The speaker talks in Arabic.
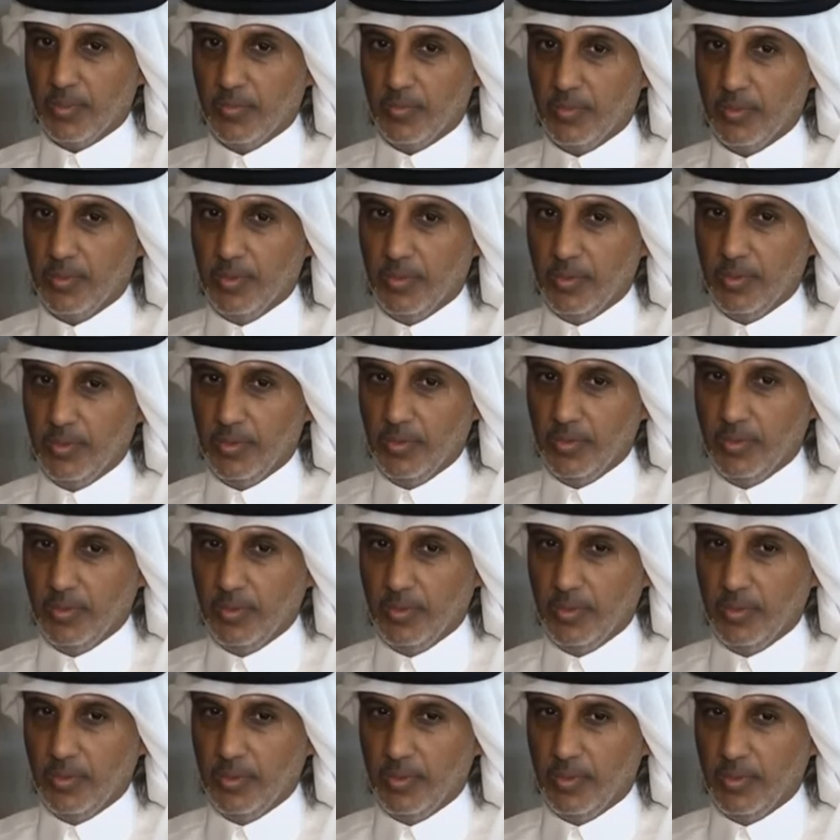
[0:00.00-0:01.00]
فيها
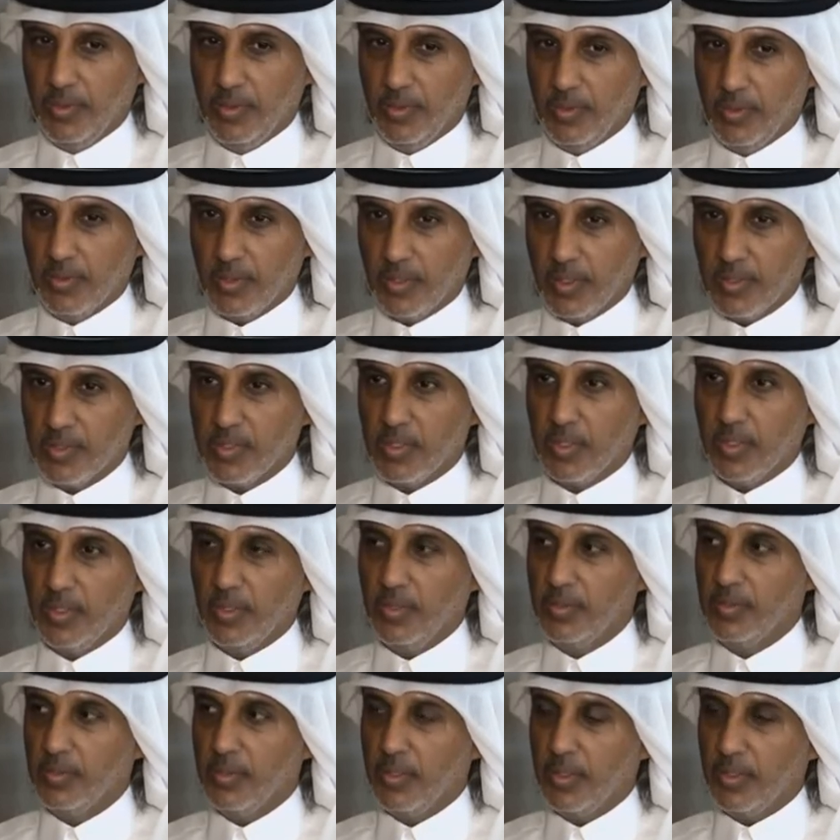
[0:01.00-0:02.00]
كاس
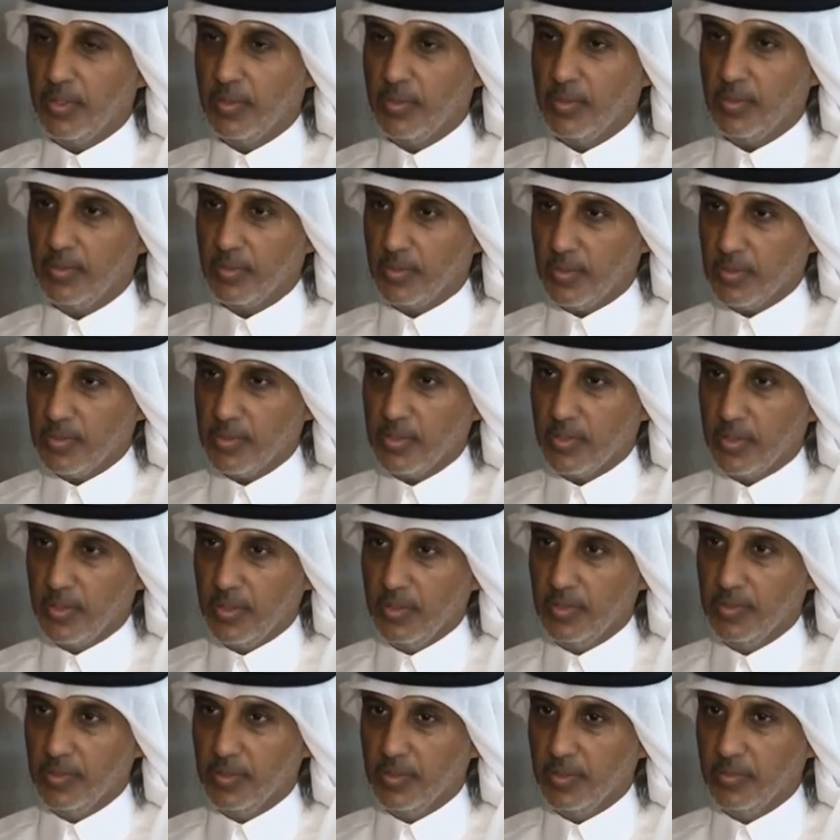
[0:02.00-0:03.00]
الخليج لا كاس
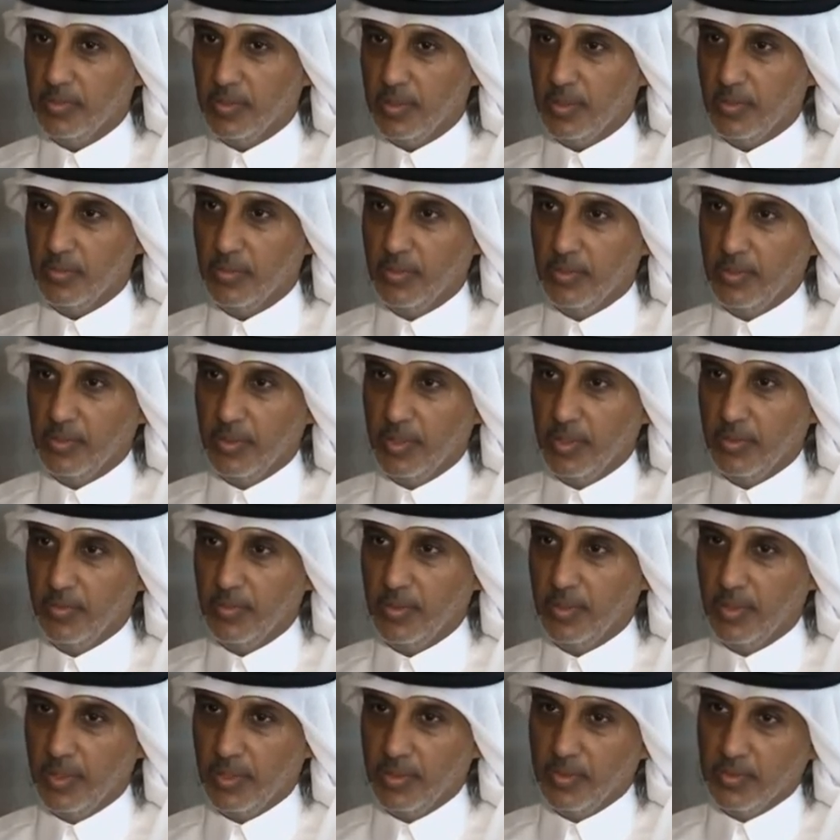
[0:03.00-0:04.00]
الخليج احنا متعودين دائما
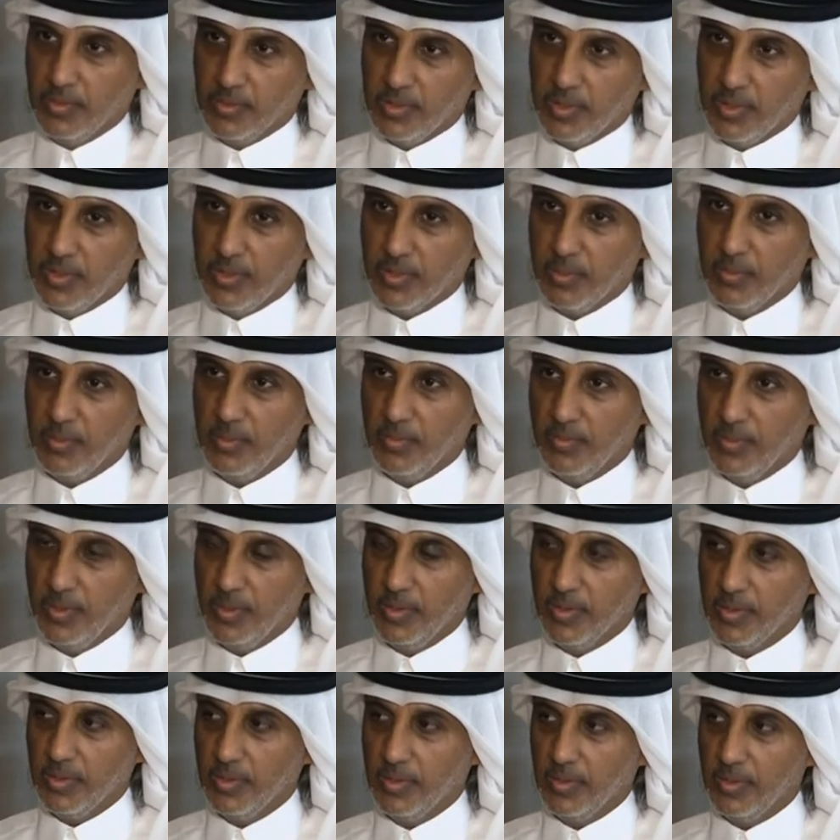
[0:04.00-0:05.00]
ان احنا نشارك
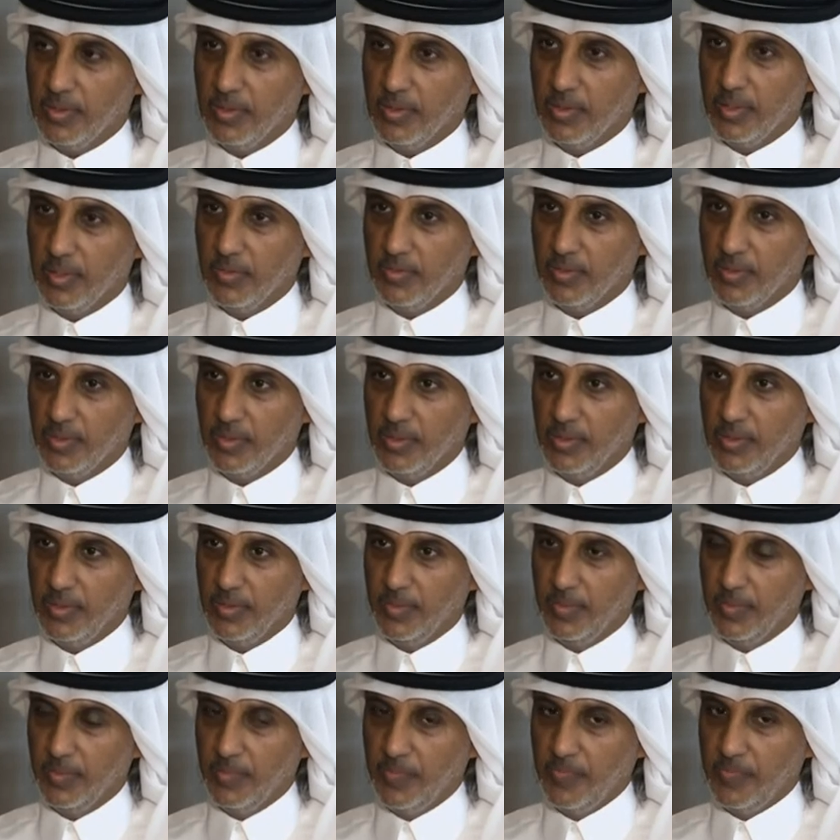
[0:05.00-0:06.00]
بالفريق الافضل
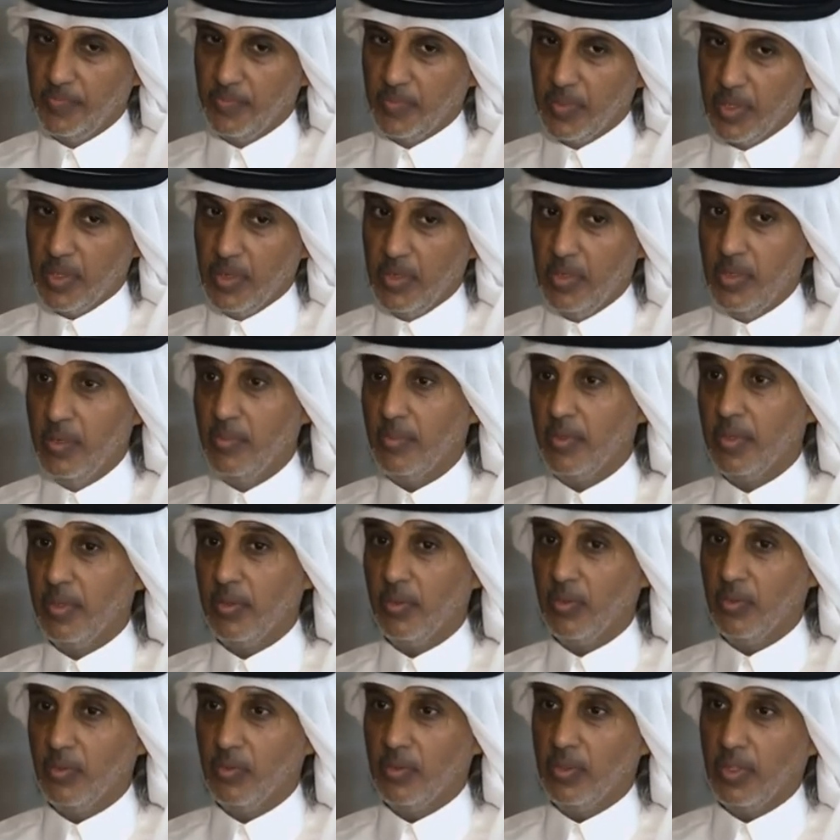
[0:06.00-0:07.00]
يمكن
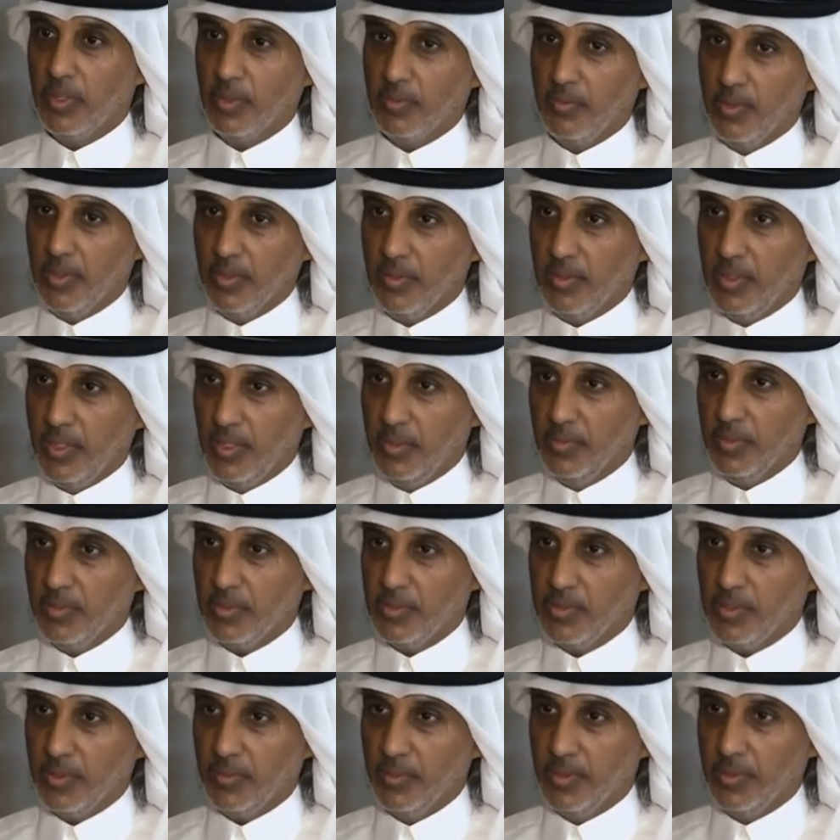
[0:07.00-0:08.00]
يكون هناك بعض اللاعبين
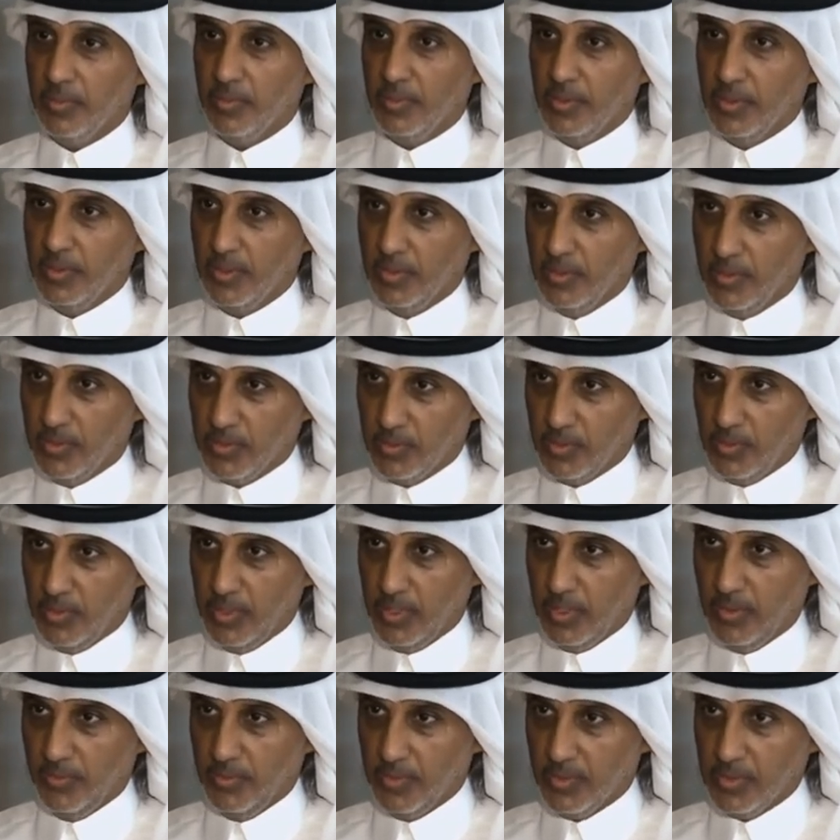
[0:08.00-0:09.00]
الشباب للحصول
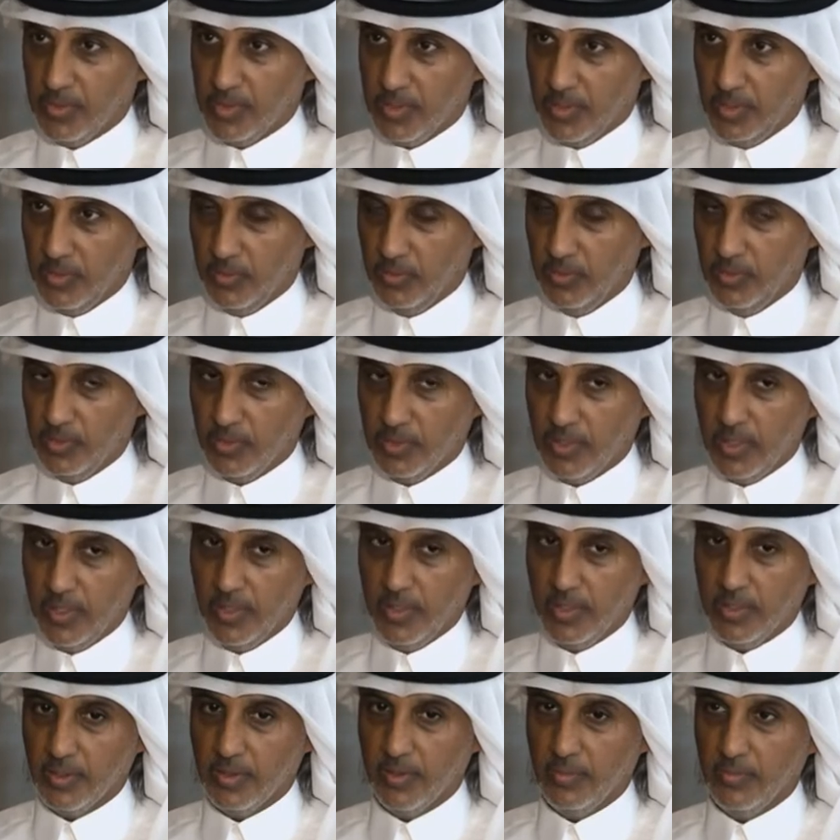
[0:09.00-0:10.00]
على فرصه
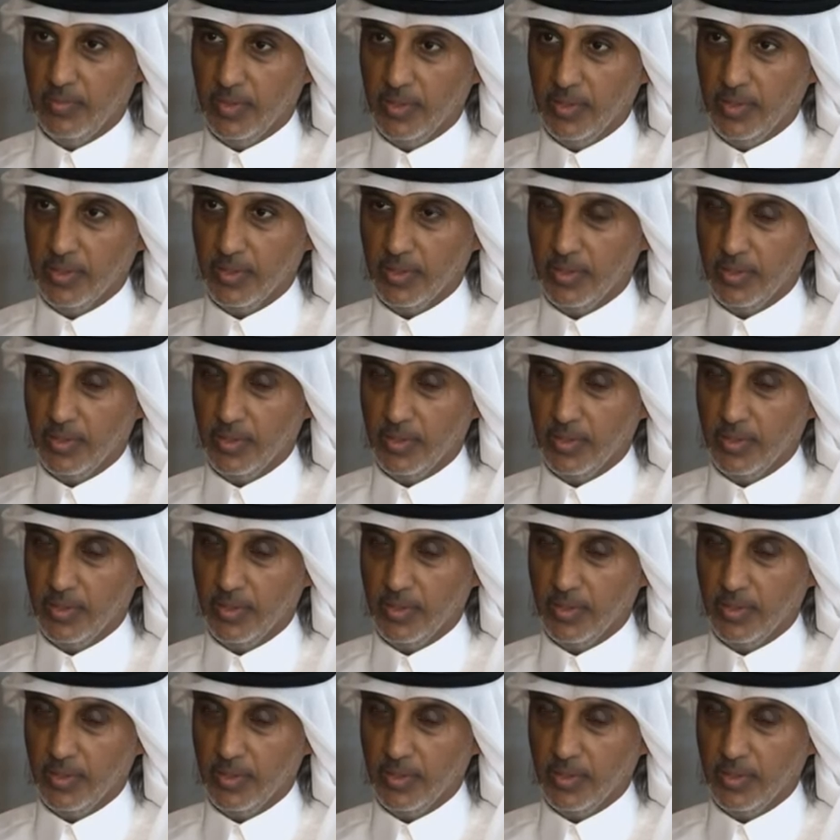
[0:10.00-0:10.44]
وتهيئه الفريق